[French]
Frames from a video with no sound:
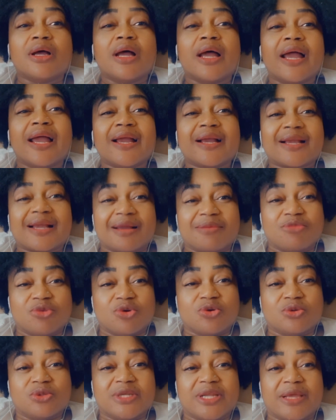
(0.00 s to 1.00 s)
un
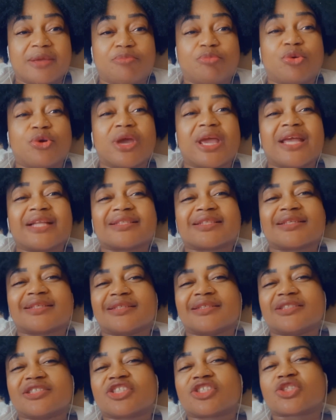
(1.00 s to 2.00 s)
Camerounais peut être
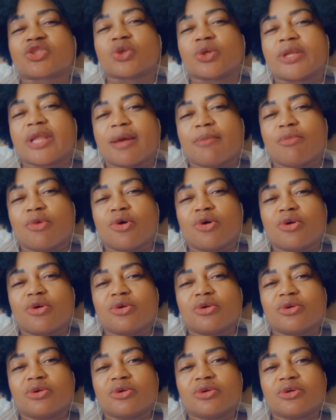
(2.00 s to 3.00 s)
son amant,
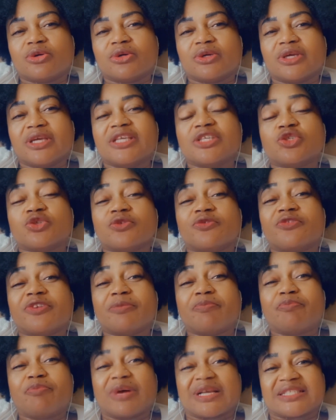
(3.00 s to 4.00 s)
et il se fait
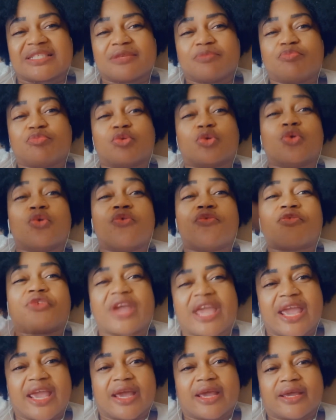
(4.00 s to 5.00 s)
passer pour le
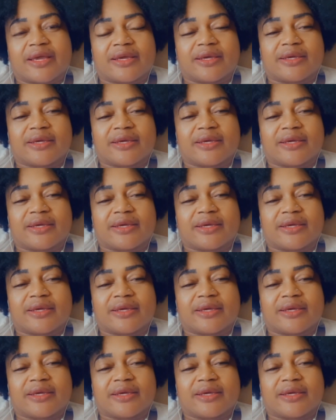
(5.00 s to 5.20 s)
frère